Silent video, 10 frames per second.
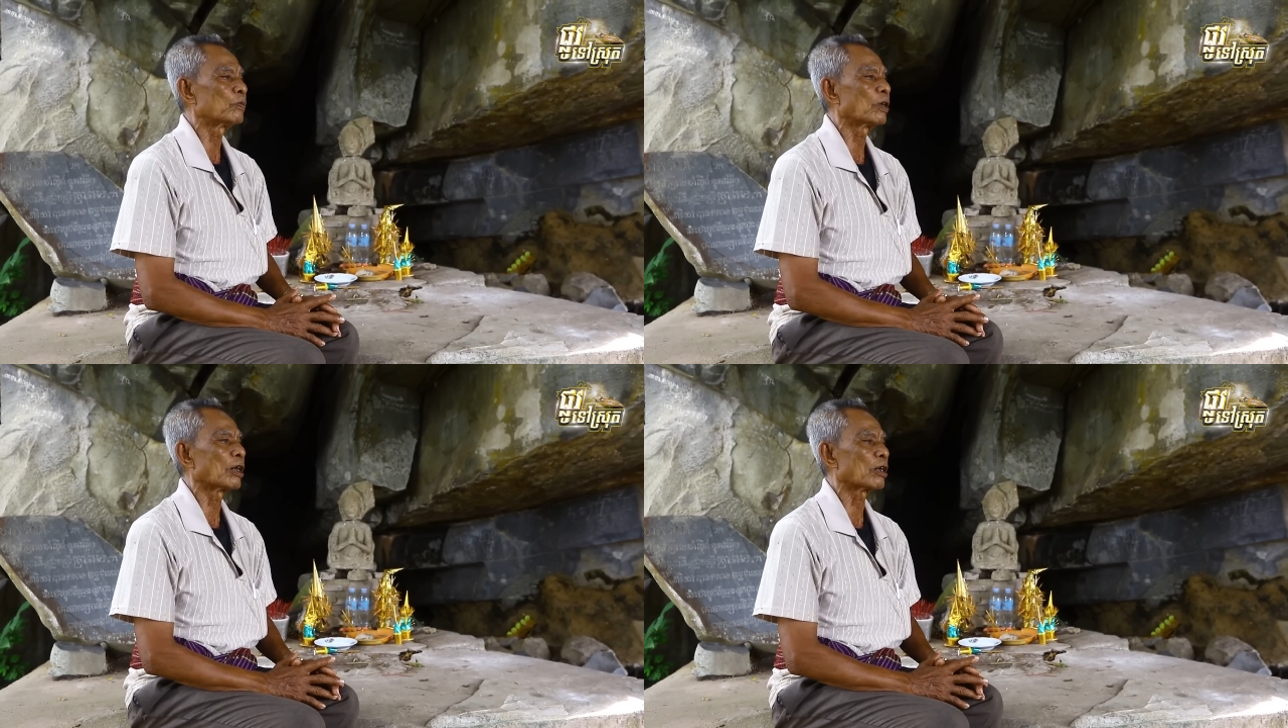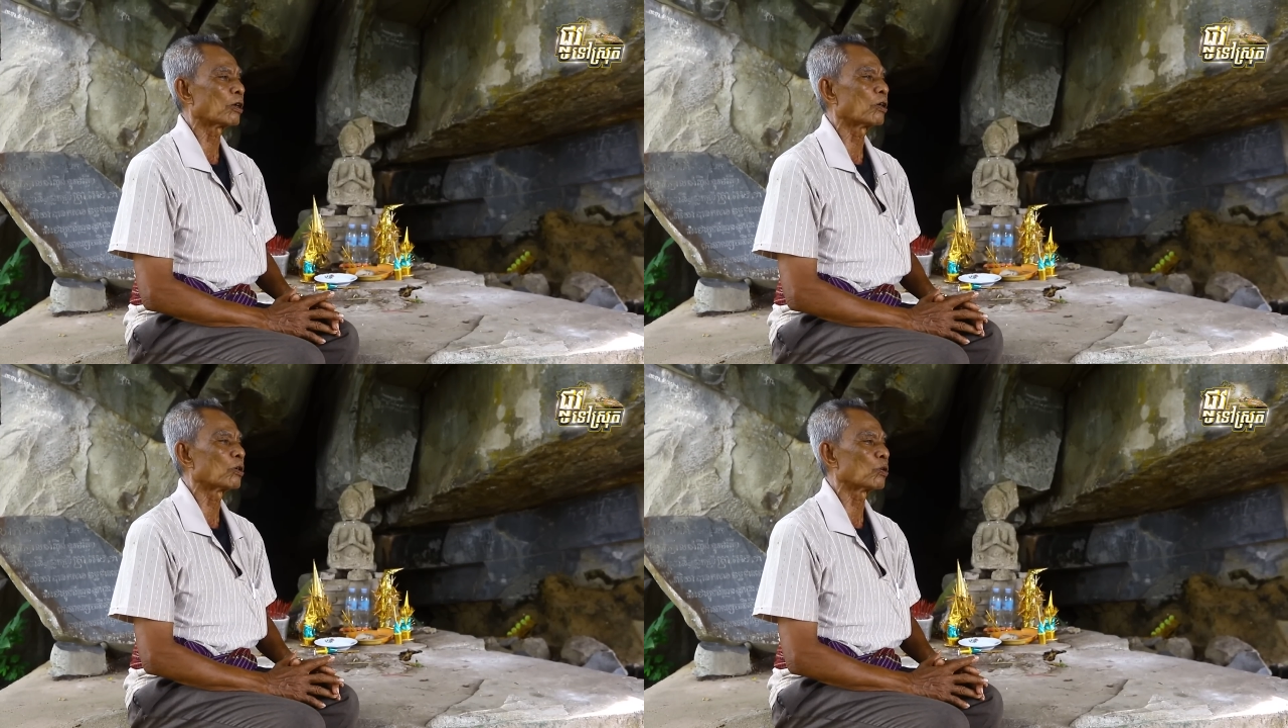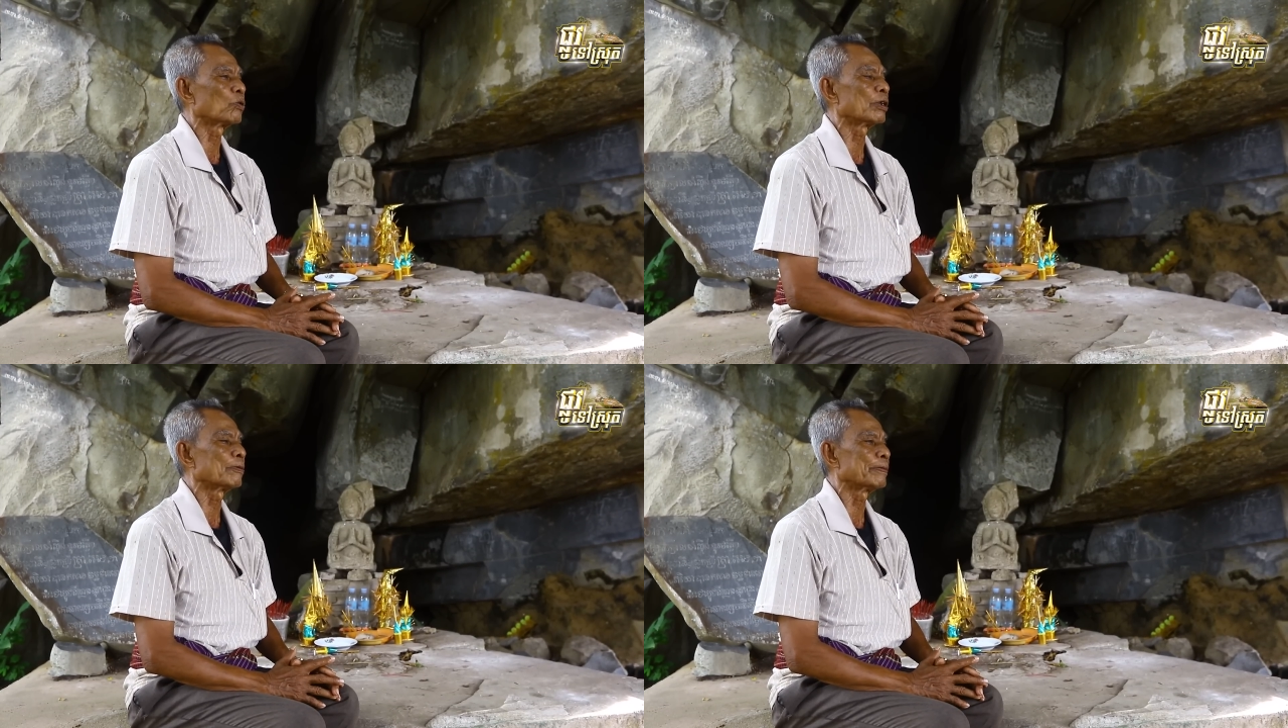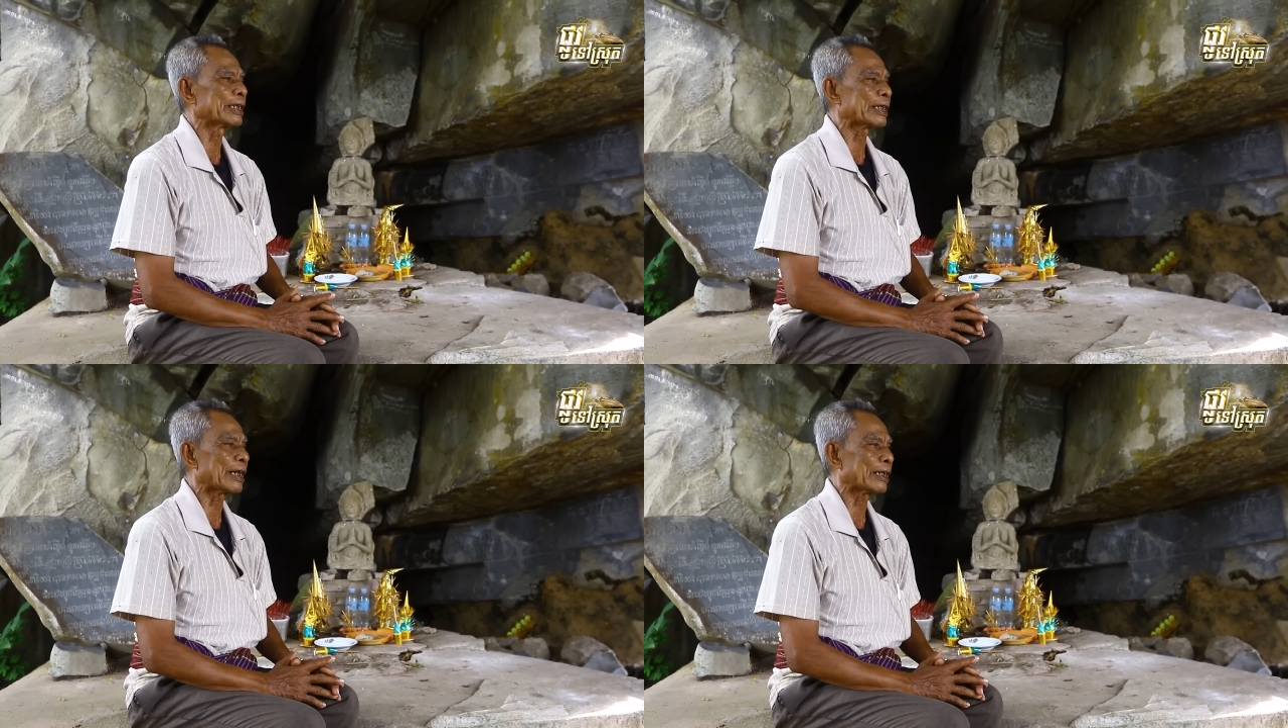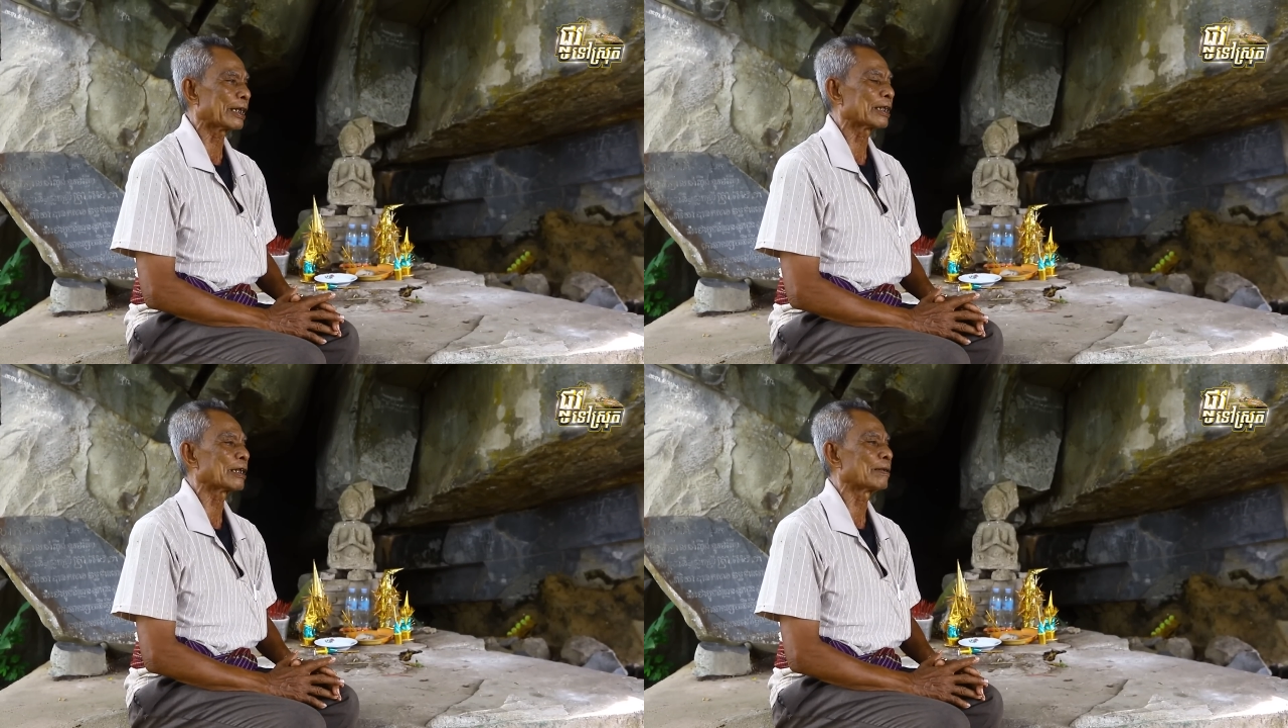mà rồi rung niêu miền tràn
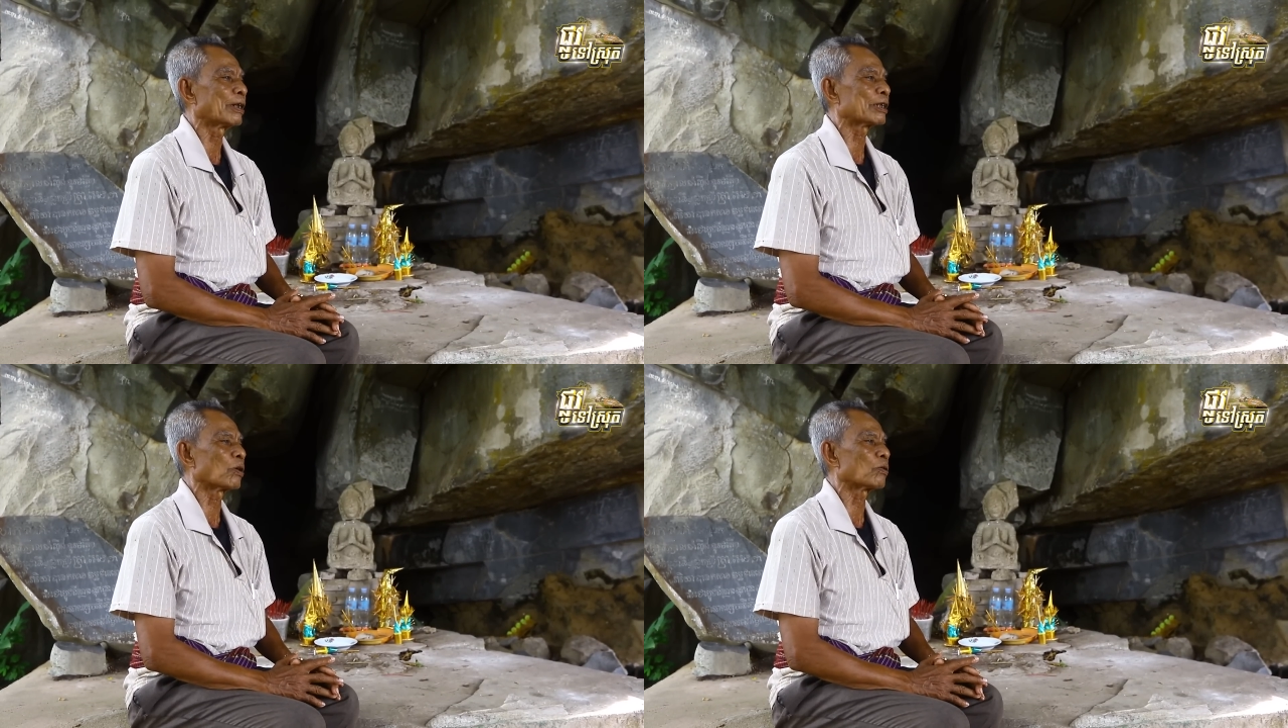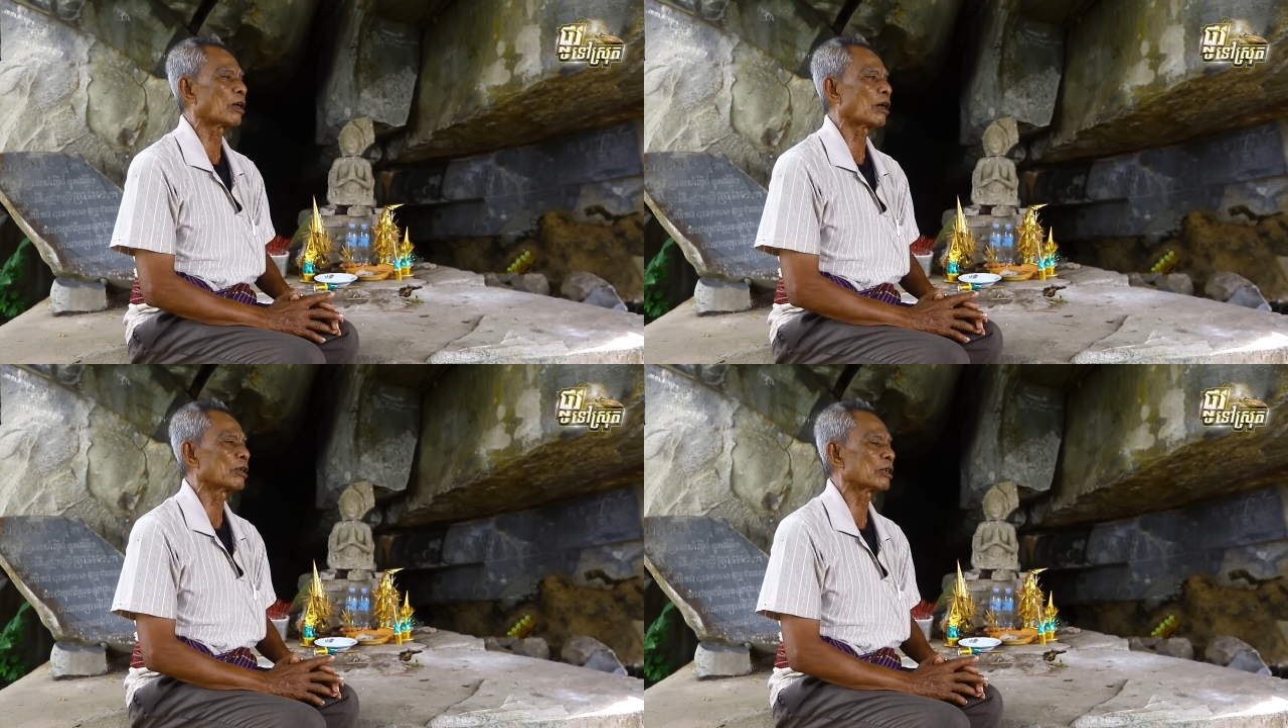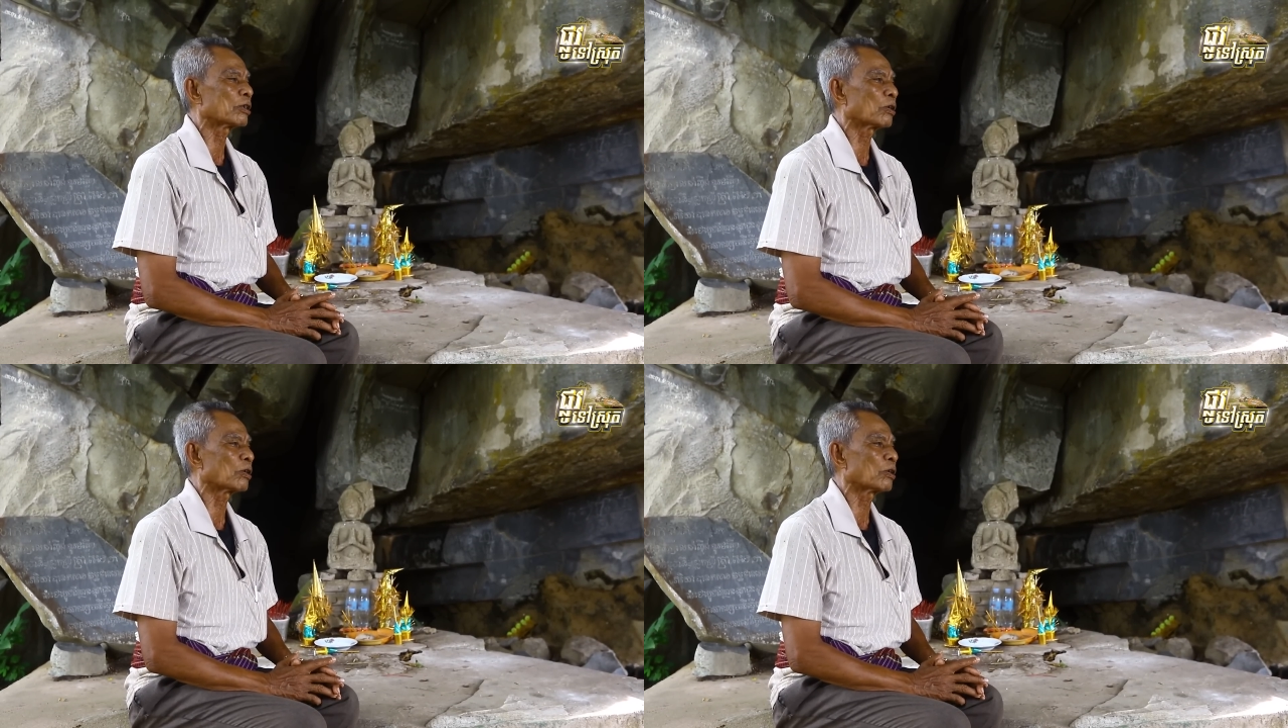nâng làm bài tục oi